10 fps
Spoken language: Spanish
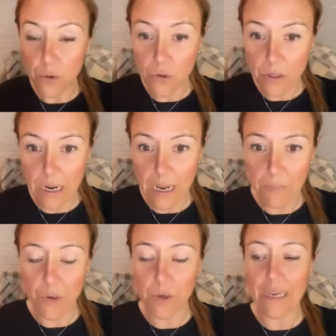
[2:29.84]
frustrar
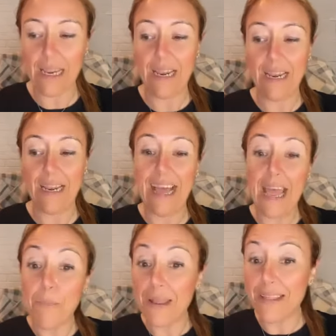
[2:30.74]
porque
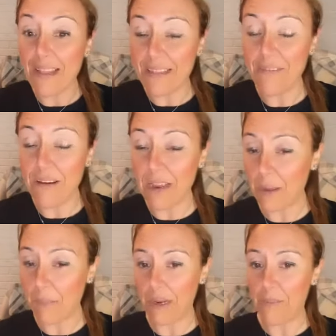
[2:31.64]
las expectativas
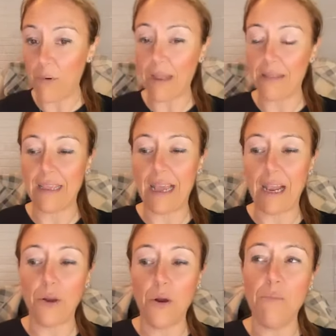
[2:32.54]
que esperamos ante
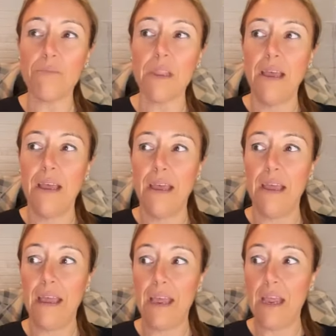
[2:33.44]
algo
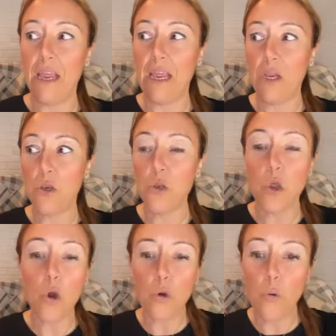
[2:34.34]
eh,
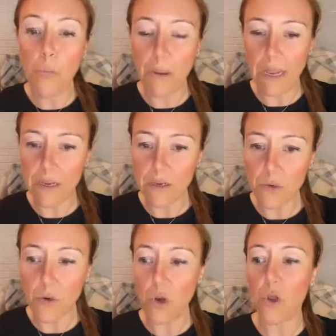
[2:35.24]
no cumplen
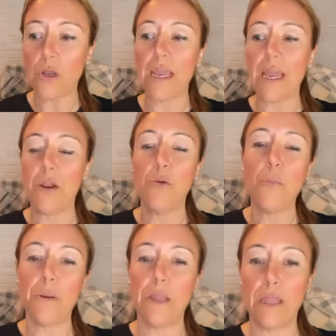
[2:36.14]
con lo que en
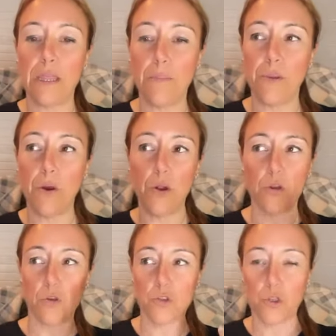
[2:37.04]
un principio
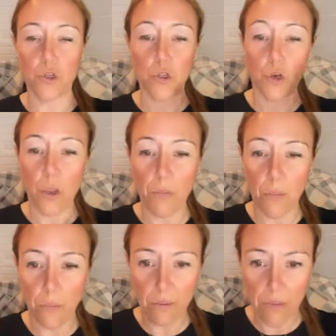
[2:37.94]
nosotros nos
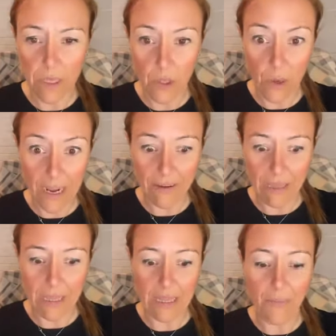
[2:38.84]
hemos mantido en la
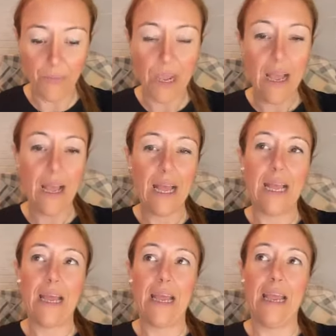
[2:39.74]
cabeza.
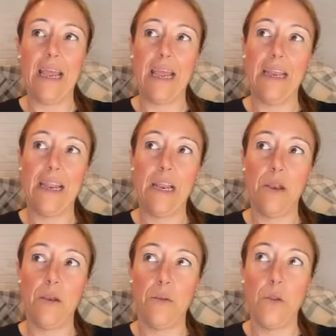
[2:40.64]
En
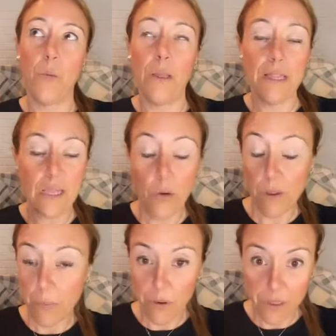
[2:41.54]
el
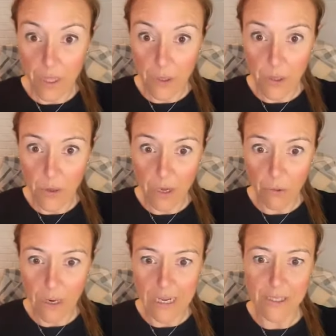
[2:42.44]
99% de
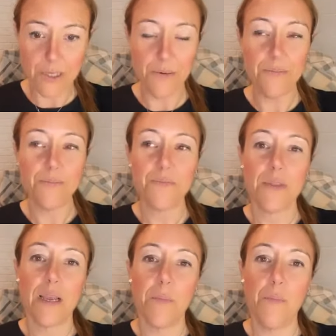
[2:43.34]
los casos,
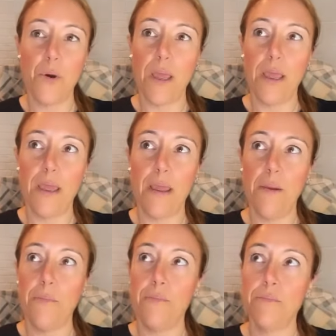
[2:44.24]

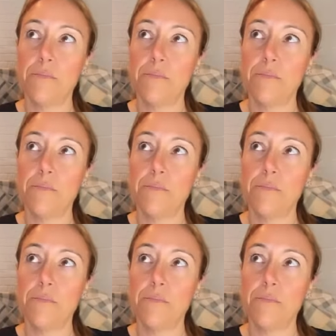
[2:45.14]
pues